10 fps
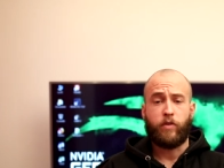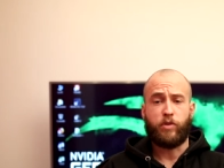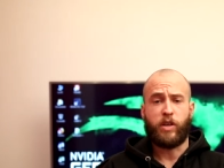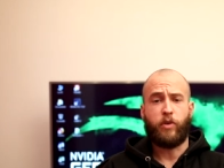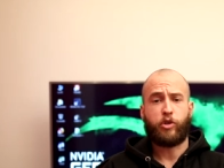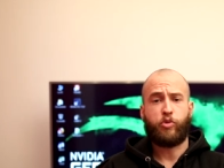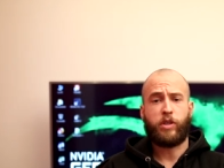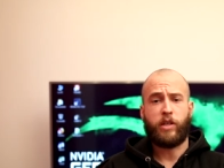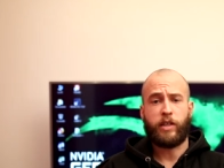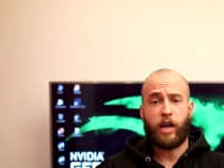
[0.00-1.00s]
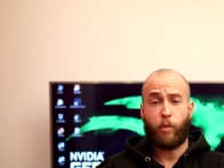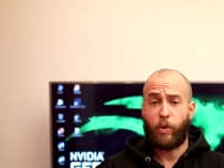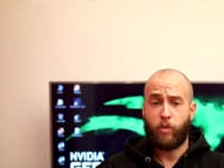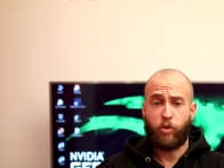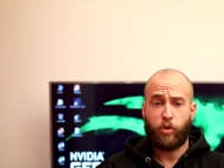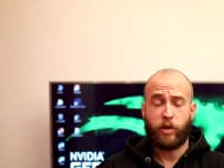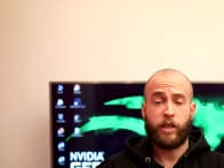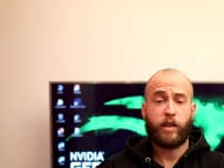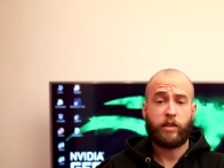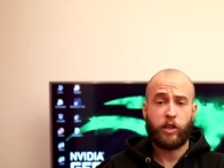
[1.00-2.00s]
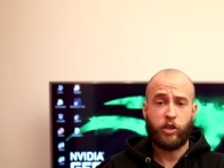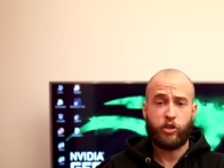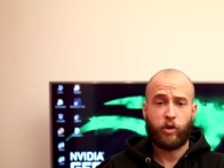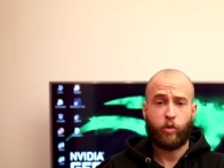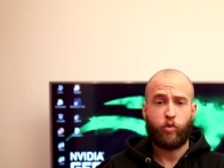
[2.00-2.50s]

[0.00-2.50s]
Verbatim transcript: Vous avez ensuite les gars pas beaux et intelligents,